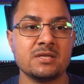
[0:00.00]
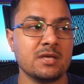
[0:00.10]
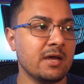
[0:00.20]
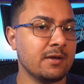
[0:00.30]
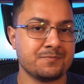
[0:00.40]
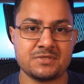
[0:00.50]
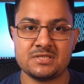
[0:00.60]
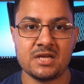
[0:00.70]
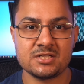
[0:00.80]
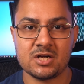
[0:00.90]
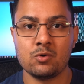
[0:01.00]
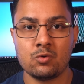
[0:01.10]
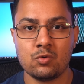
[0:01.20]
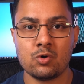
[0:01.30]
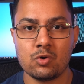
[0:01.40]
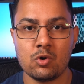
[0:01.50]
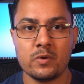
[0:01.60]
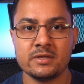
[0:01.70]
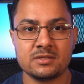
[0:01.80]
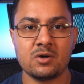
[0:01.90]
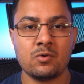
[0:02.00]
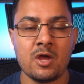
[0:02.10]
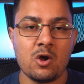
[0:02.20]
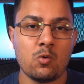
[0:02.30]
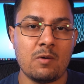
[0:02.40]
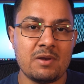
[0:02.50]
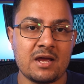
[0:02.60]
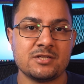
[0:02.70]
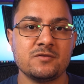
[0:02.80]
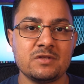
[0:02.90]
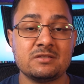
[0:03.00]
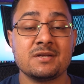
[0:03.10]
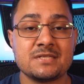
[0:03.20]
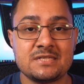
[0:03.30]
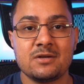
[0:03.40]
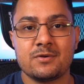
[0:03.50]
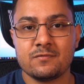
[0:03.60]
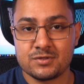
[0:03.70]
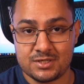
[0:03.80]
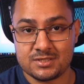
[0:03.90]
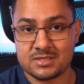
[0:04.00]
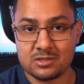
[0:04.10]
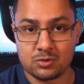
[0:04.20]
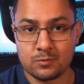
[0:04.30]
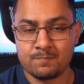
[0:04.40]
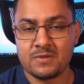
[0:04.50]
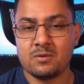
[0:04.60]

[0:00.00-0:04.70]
é, seja o Google ou então o aplicativo de terceiro que você instalou.